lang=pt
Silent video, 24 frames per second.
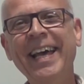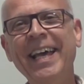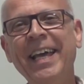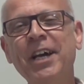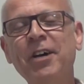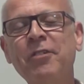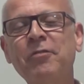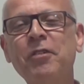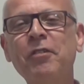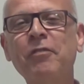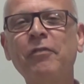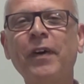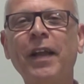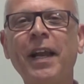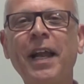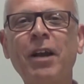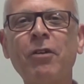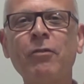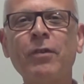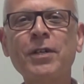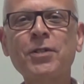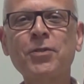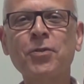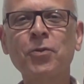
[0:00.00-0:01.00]
Eu vou
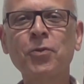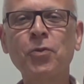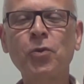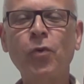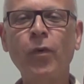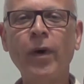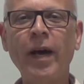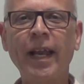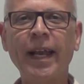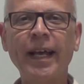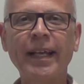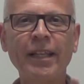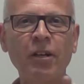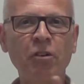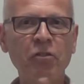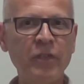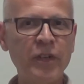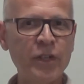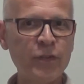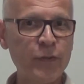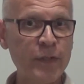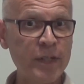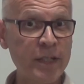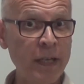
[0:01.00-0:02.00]
falar um assunto com ela que
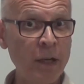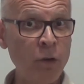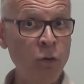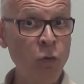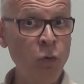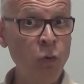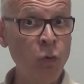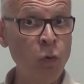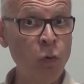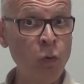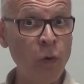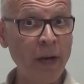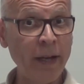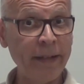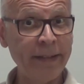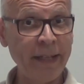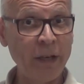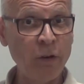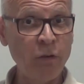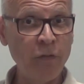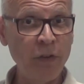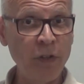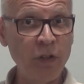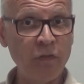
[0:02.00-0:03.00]
talvez você nunca
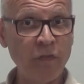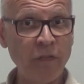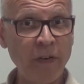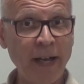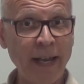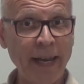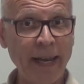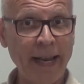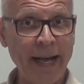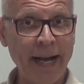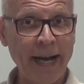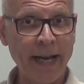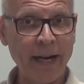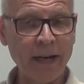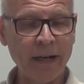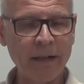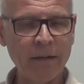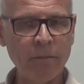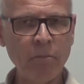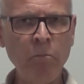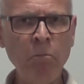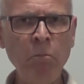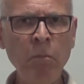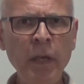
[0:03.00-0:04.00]
tenha ouvido
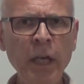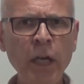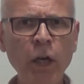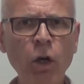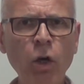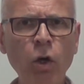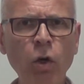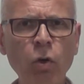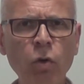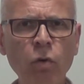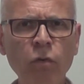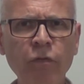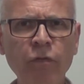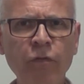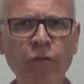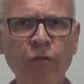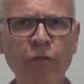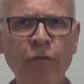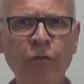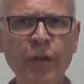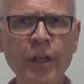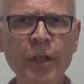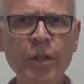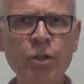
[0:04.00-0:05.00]
falar:
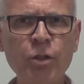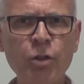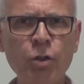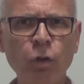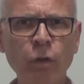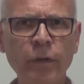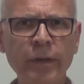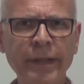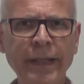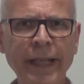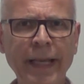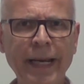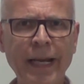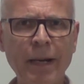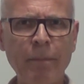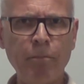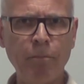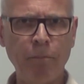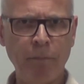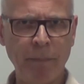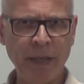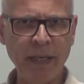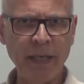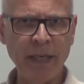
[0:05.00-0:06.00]

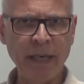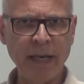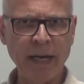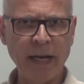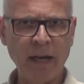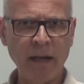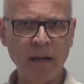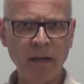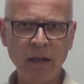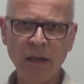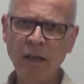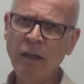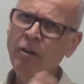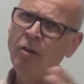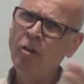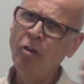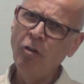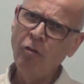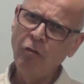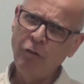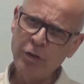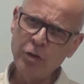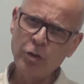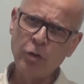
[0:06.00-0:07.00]
microfisioterapia.
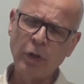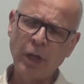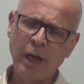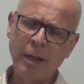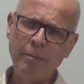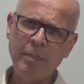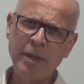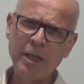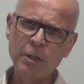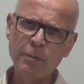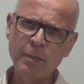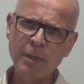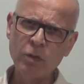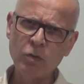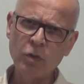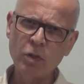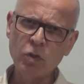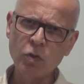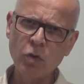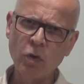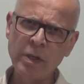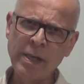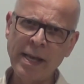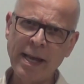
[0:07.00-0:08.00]
Fisioterapia as
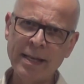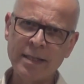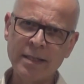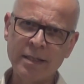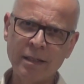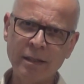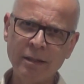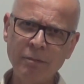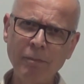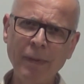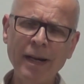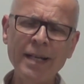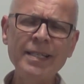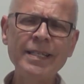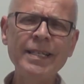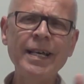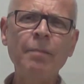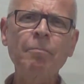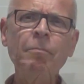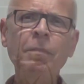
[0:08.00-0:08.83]
pessoas conhecem, mas e a